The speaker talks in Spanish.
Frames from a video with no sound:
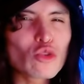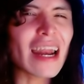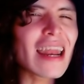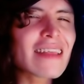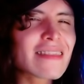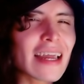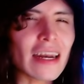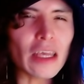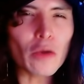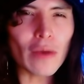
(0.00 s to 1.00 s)
la
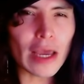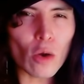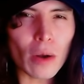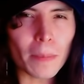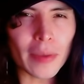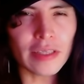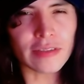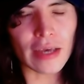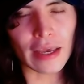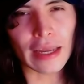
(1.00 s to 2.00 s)
terrible
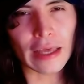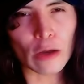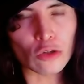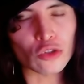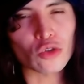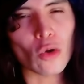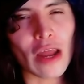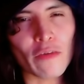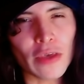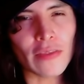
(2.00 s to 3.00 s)
golpiza que le costó
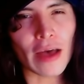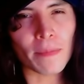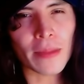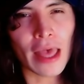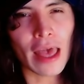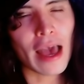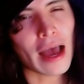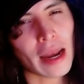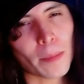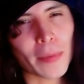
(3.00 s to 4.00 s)
la vida a
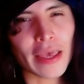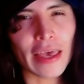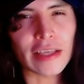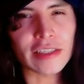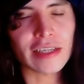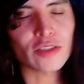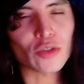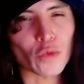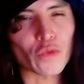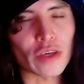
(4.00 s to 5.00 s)
la pequeña
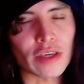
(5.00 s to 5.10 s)
Sophie.